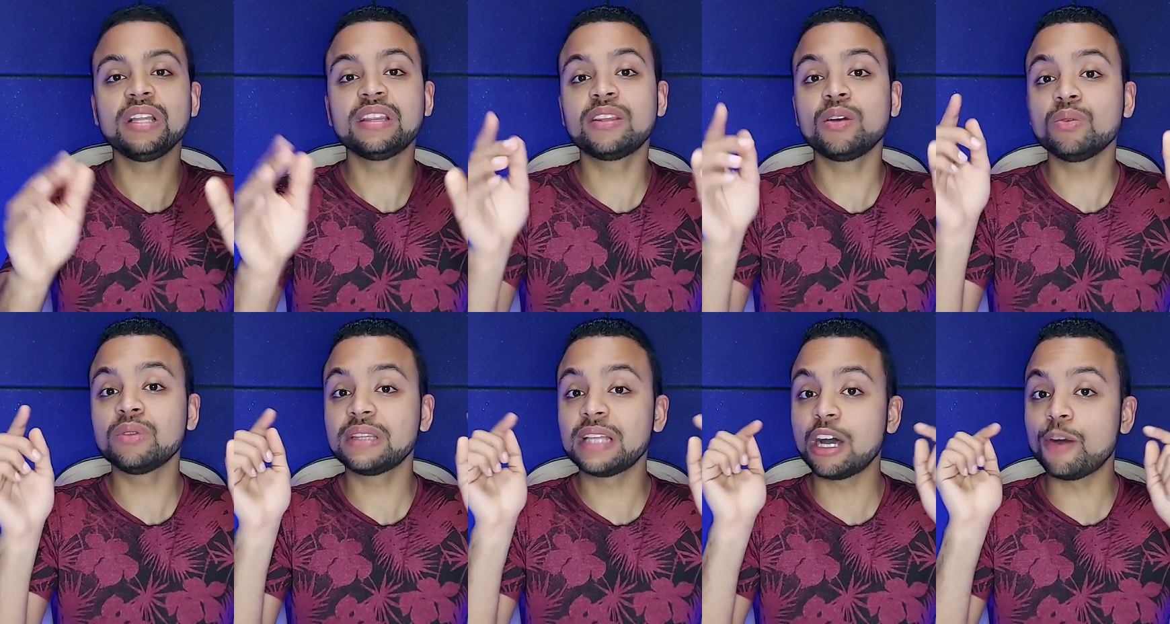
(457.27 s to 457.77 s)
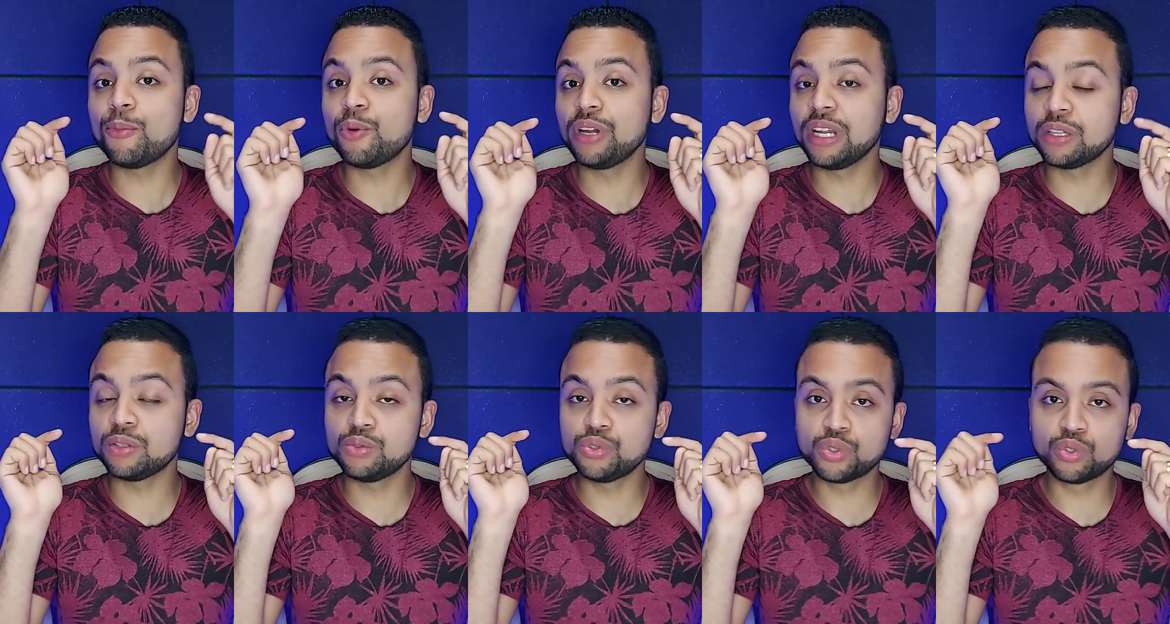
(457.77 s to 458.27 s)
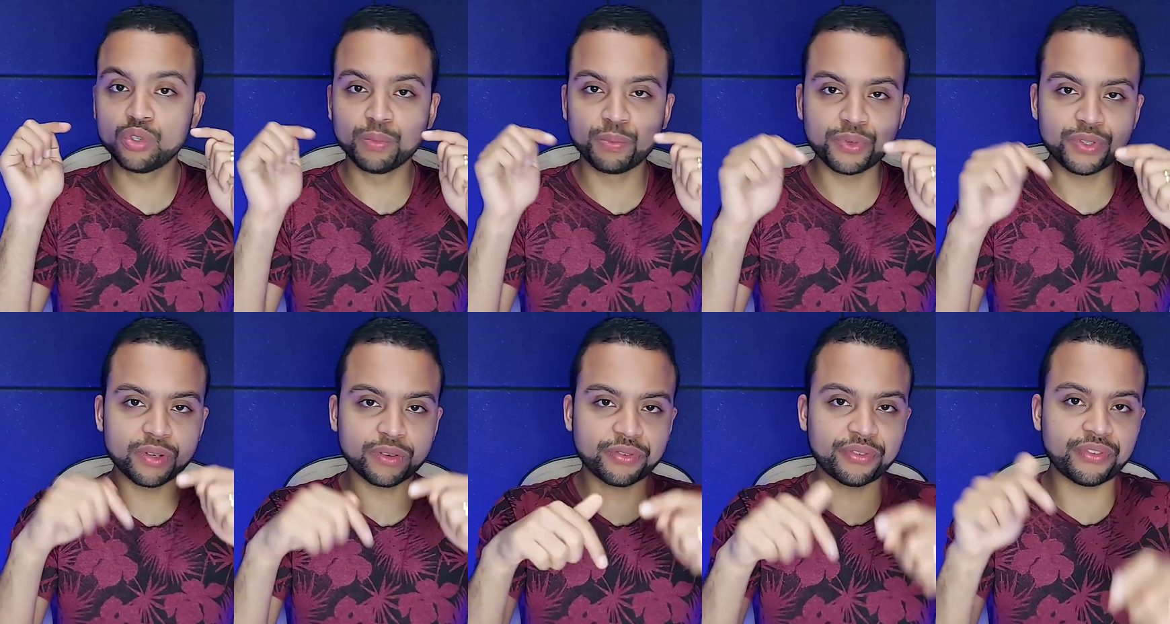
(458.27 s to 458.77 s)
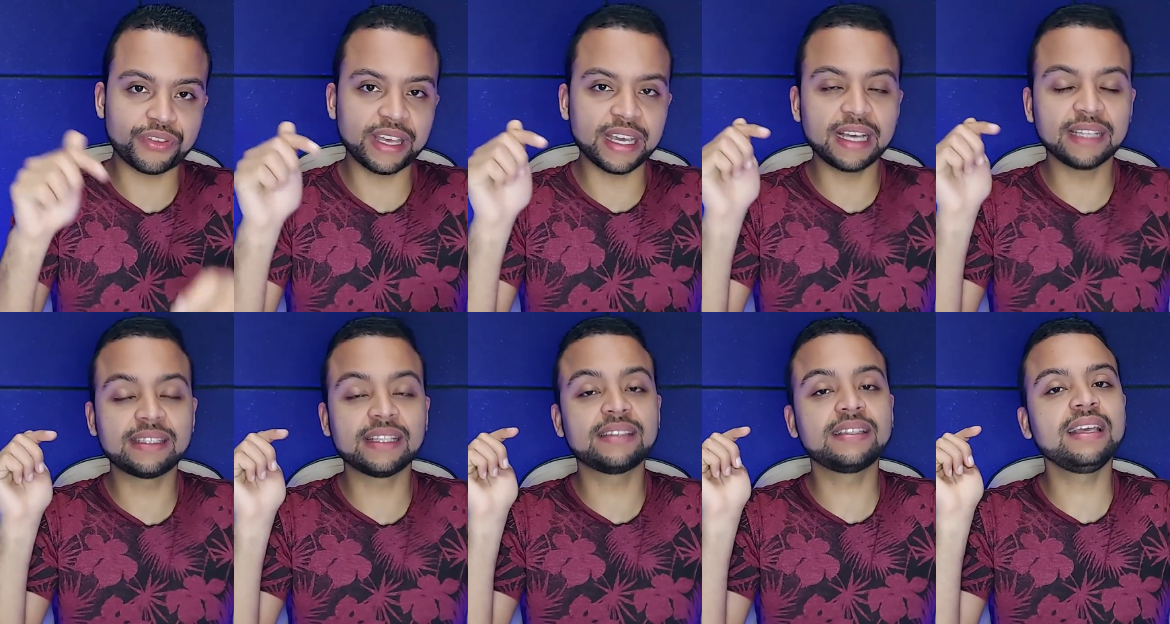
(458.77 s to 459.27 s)
então dá uma olhada nos grupos de
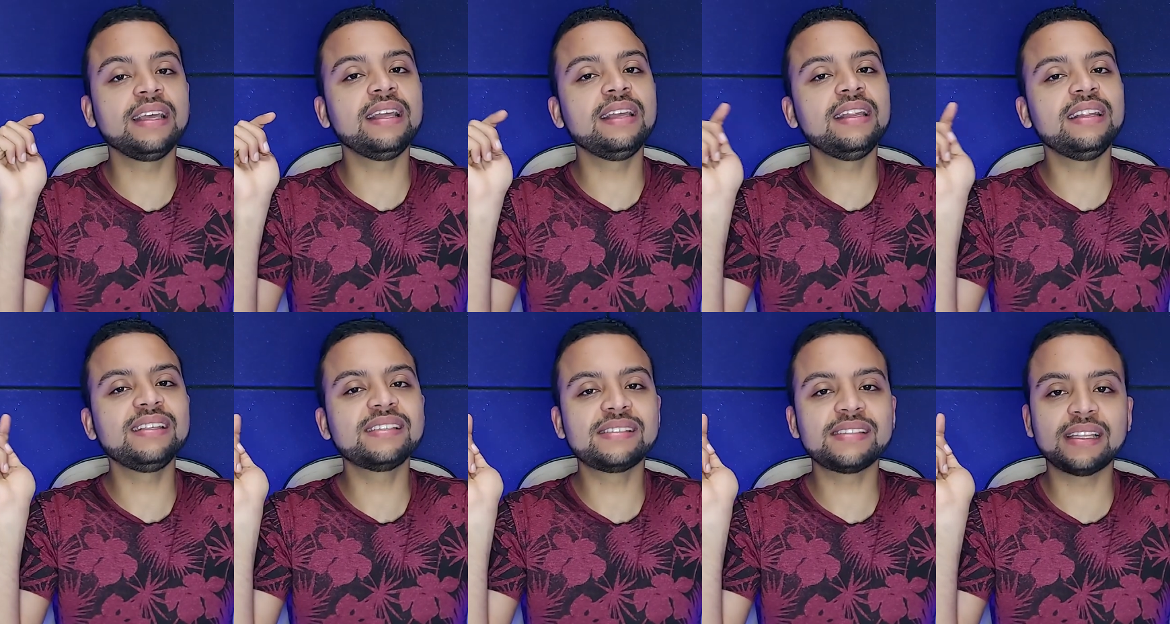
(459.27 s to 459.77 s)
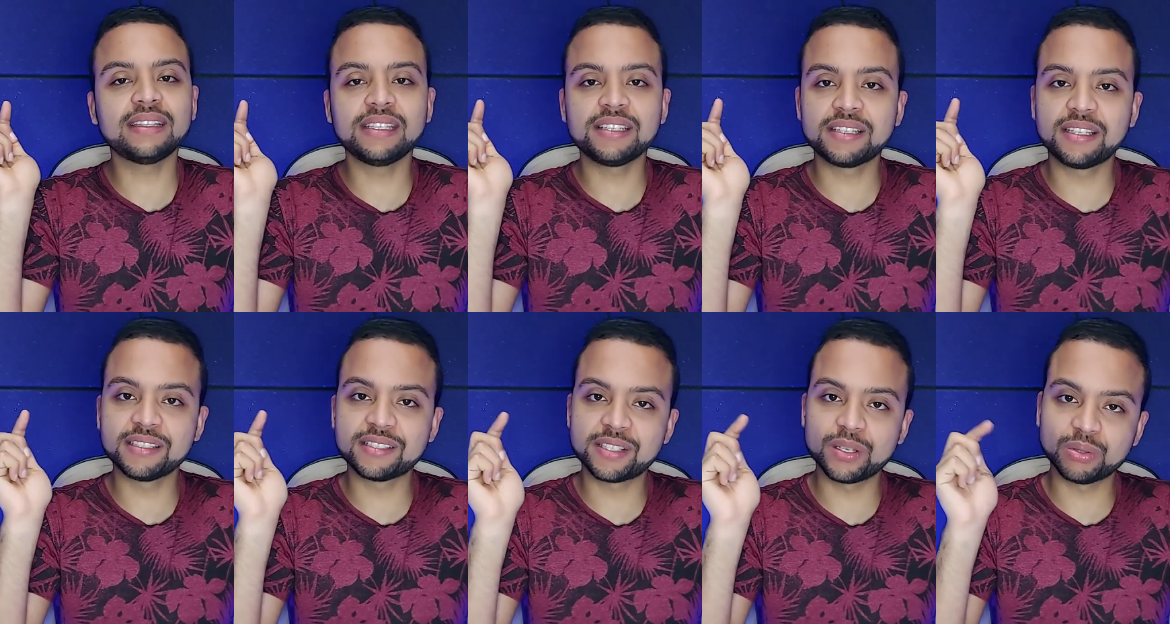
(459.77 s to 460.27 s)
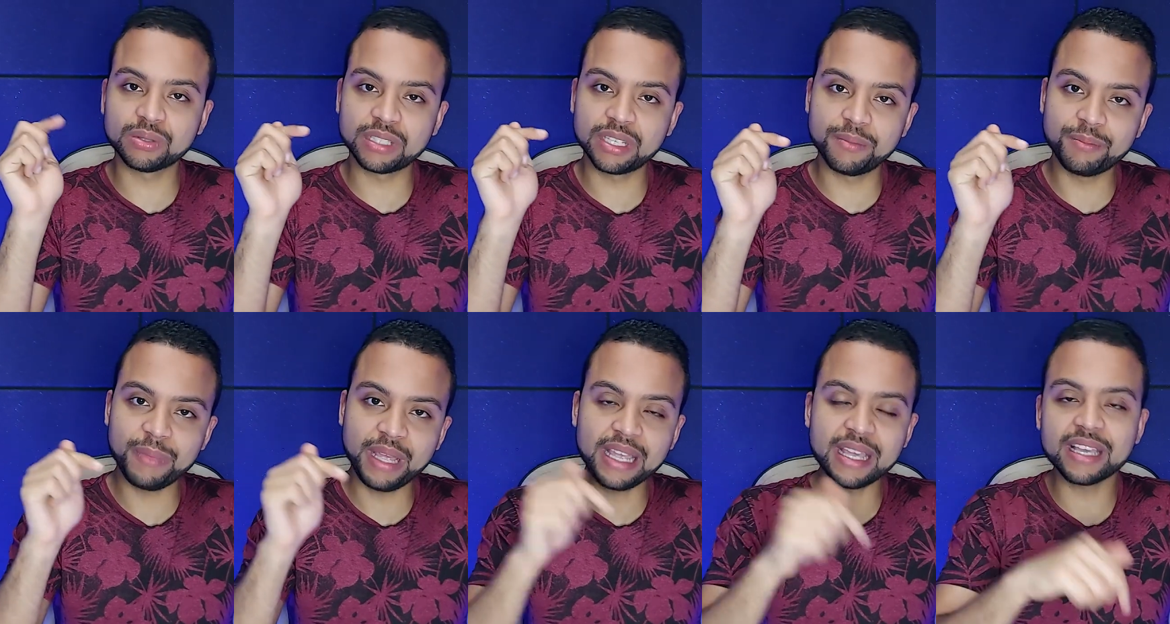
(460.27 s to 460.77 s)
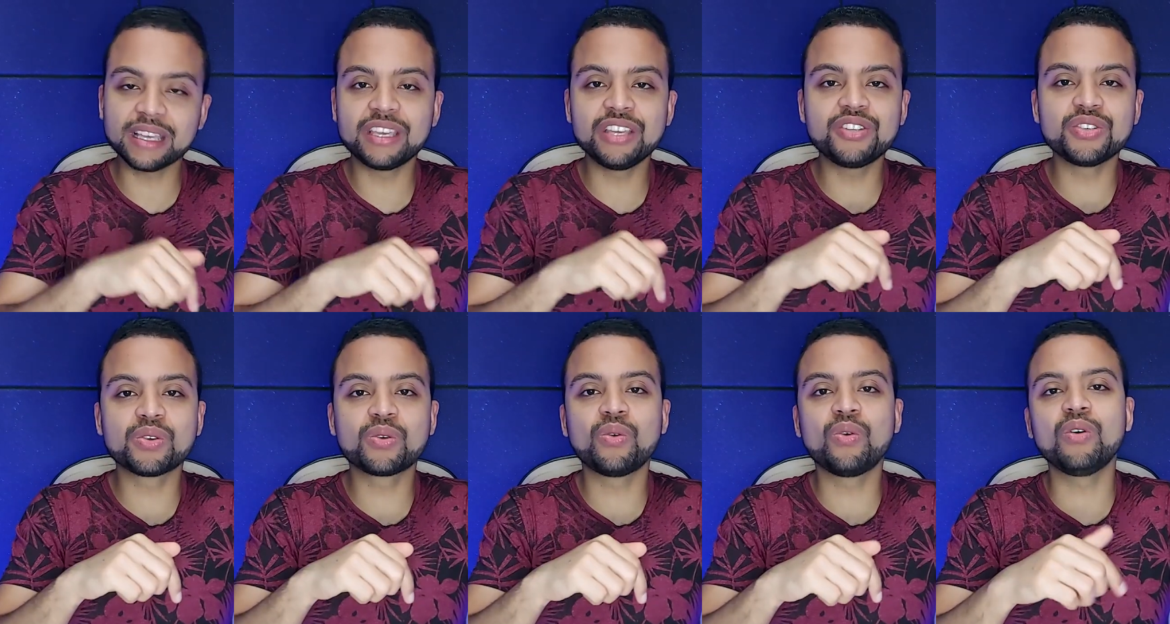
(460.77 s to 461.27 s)
oferta, tem links na descrição também aqui
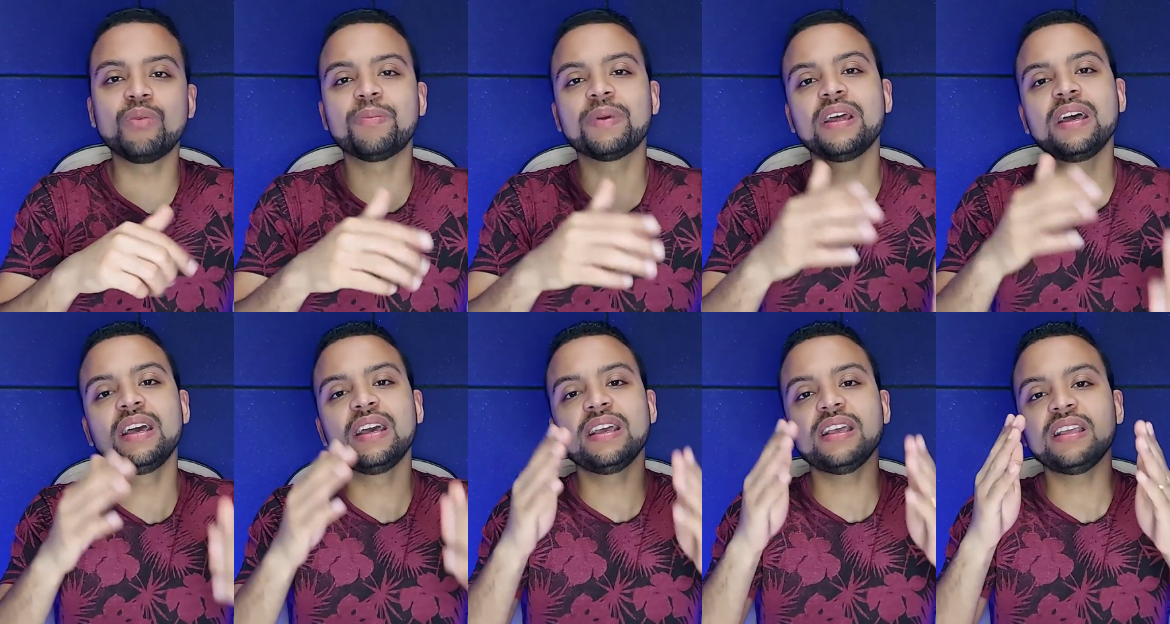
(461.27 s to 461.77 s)
de compra,